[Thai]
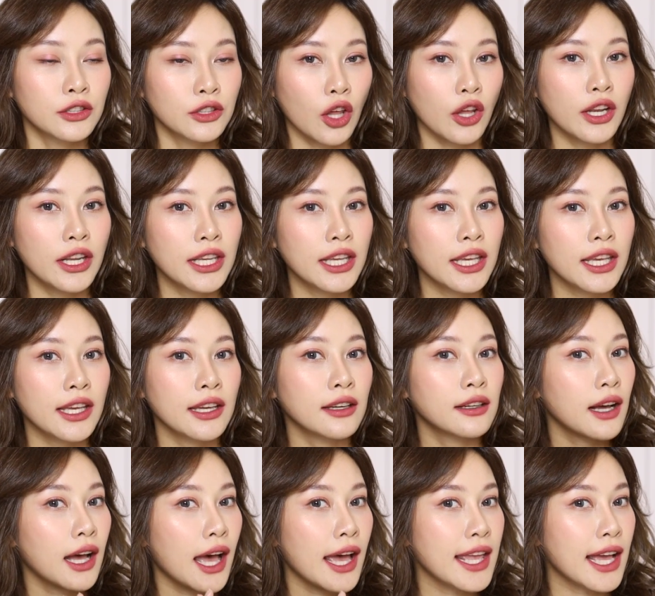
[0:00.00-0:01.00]
ตอนนี้
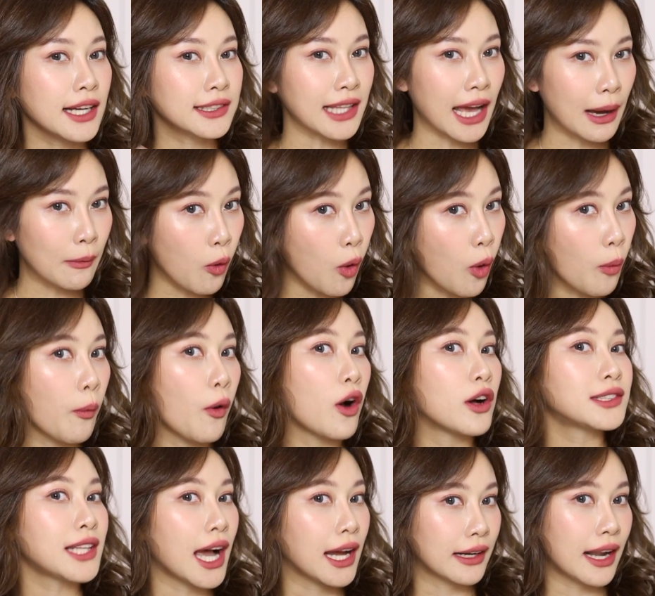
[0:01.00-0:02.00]
ใครอยากสั่งผมก็
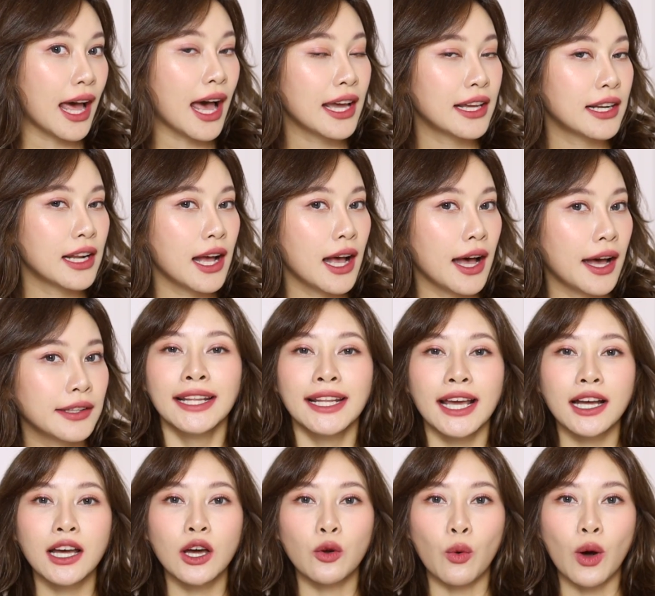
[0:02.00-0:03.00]
สั่งได้นะคะ
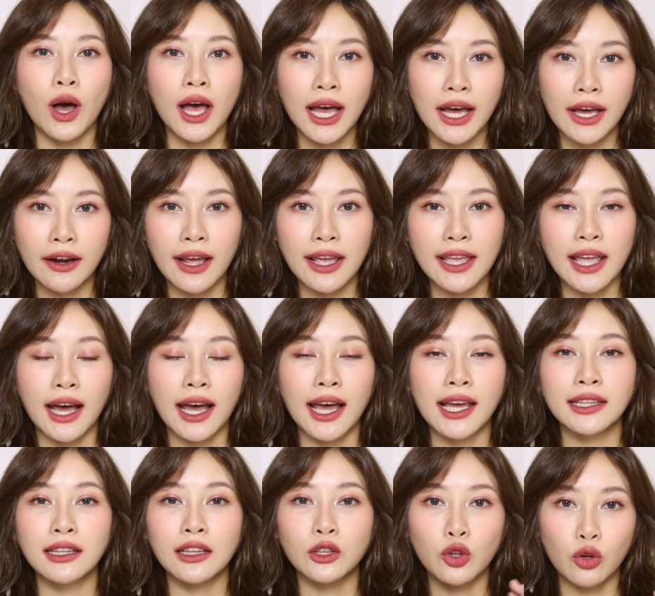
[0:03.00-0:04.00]
ถ้าเกิดว่าใครอยาก
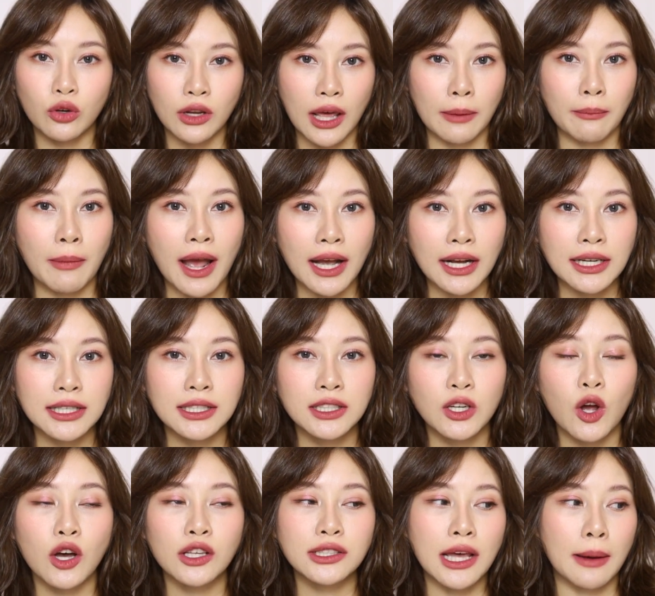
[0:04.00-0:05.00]
ให้ติดทนนานมากขึ้น
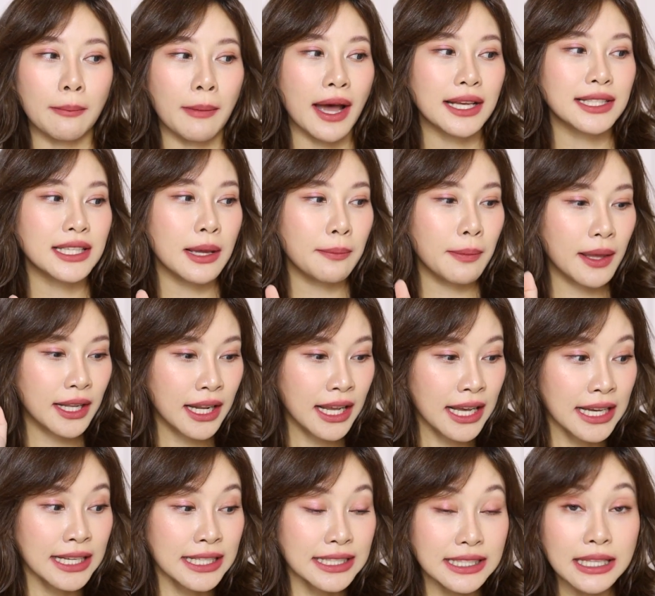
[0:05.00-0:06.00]
ก็สามารถใช้เป็น
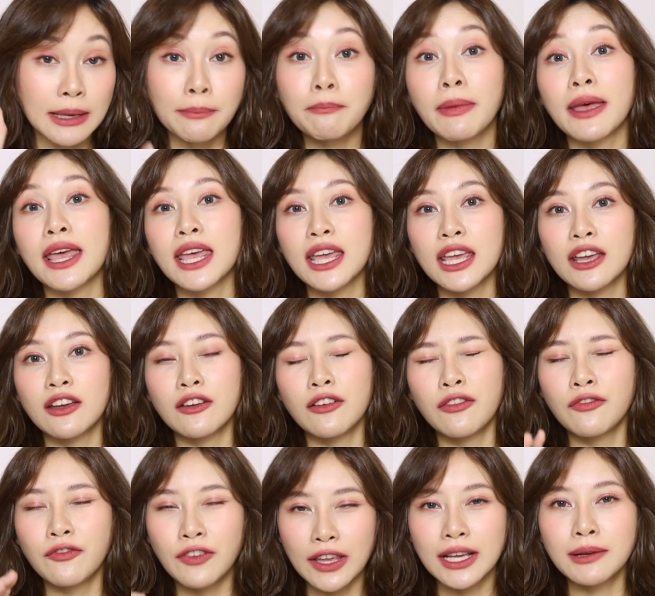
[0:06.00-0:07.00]
สเปรย์
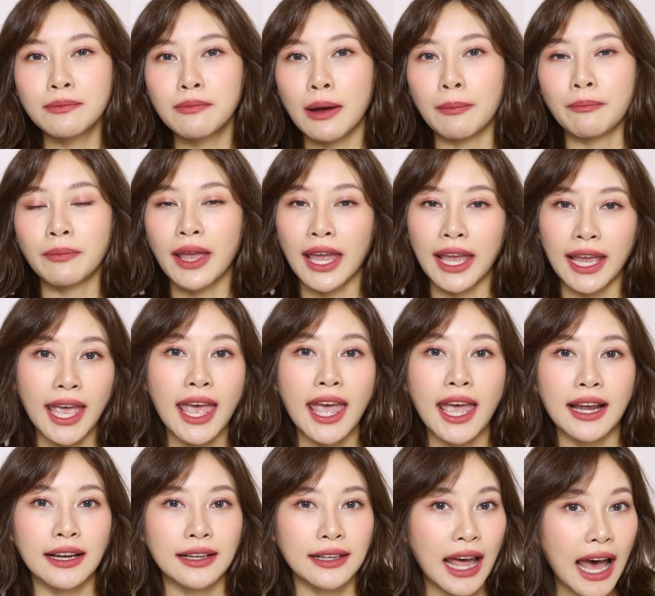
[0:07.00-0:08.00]
ฟิกแบบ
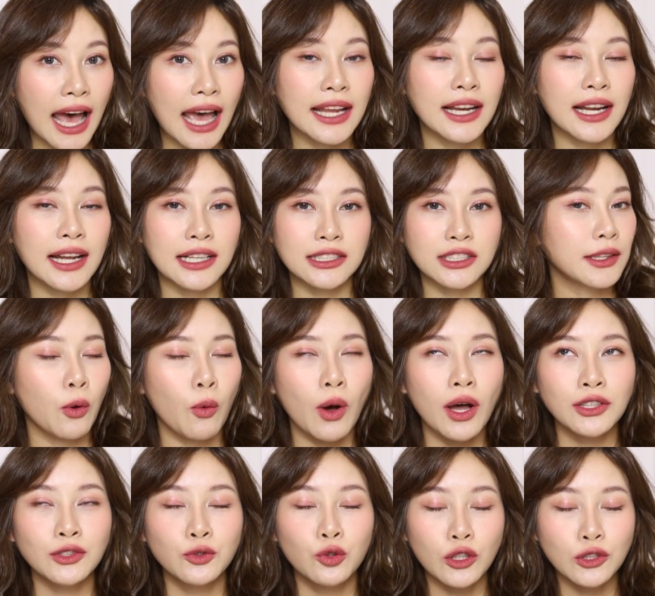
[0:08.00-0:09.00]
แข็งๆได้นะคะแต่
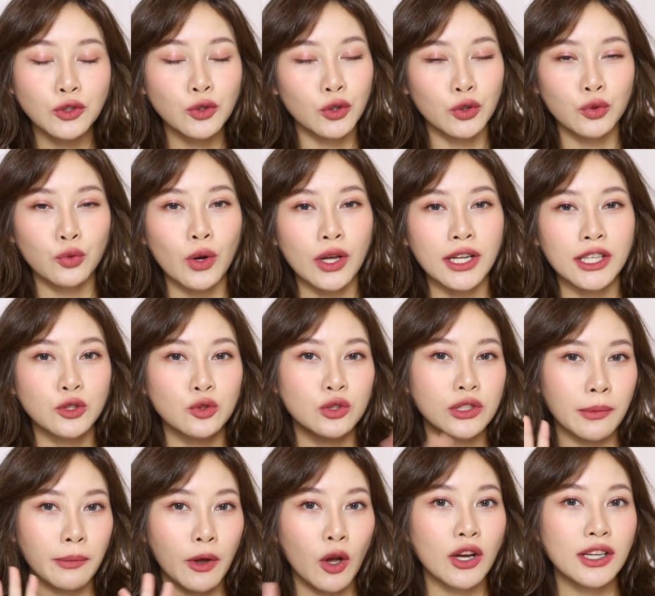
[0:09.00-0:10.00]
ว่าโดยส่วนตัวเนี่ยจูน
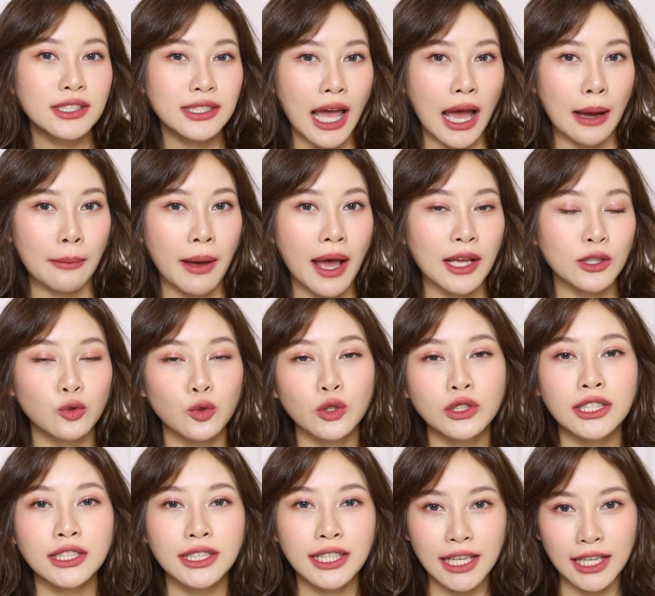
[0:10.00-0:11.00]
จะไม่ค่อยสามารถจูน
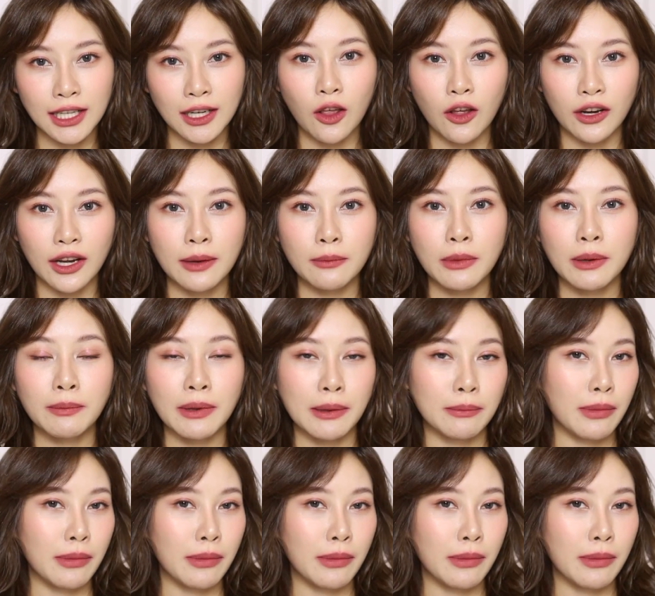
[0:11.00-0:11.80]
ก็จะทิ้งรอนให้มันเป็